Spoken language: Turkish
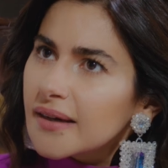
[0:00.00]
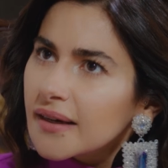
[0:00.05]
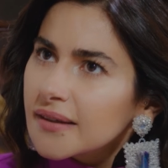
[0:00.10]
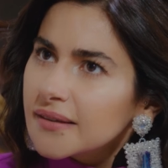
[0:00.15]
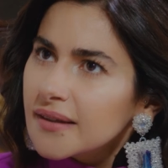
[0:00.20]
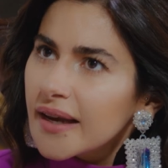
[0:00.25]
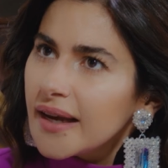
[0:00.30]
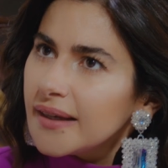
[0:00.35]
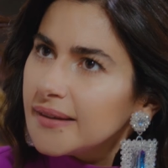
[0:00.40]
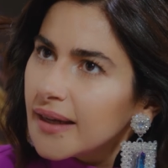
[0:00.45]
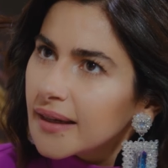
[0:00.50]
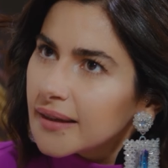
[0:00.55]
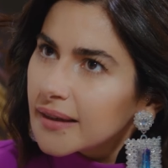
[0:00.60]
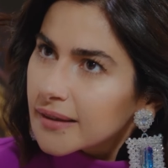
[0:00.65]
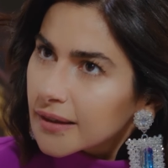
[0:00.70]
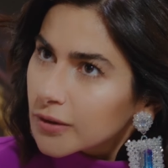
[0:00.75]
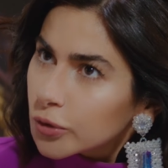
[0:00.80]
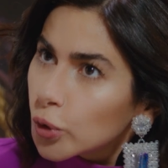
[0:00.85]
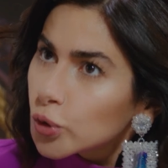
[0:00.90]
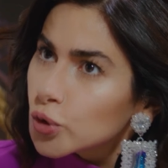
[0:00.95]
karına
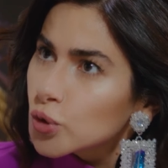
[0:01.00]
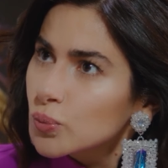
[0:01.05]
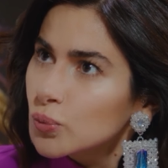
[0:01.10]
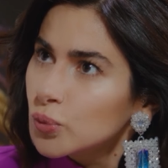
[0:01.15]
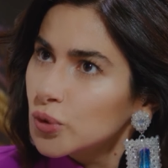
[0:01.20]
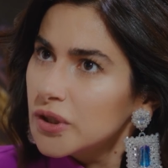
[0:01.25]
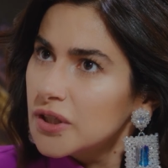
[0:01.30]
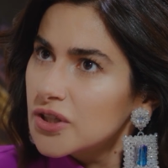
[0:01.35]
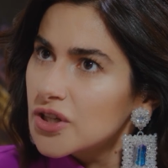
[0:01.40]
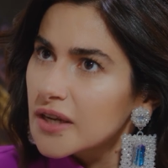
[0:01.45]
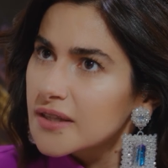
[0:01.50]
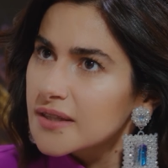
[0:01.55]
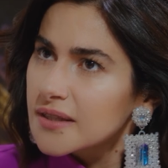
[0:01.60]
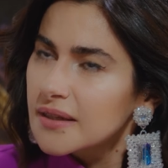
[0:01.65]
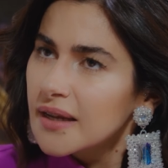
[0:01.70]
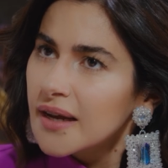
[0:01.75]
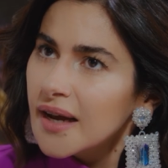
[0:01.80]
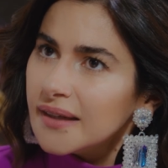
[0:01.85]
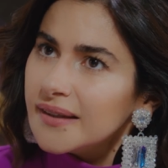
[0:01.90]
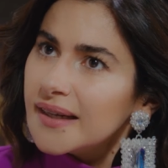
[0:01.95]
hediyeler alıyorsun mu
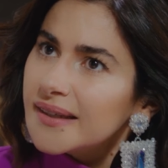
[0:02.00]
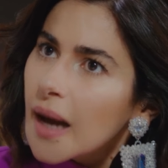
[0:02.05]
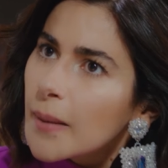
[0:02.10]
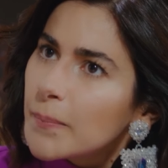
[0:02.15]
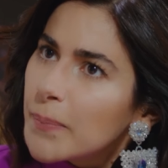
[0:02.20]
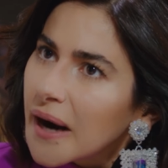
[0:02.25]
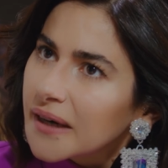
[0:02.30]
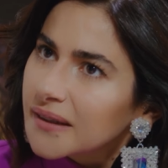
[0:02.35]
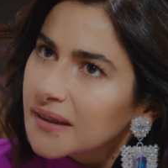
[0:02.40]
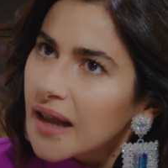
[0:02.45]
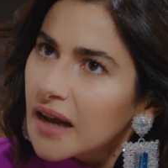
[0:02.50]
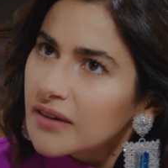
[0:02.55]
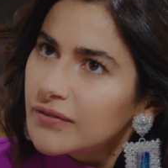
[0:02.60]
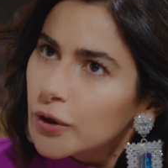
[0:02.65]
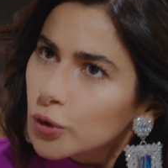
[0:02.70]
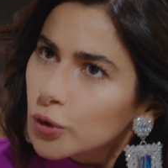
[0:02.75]
diyeceksin? Neden partiler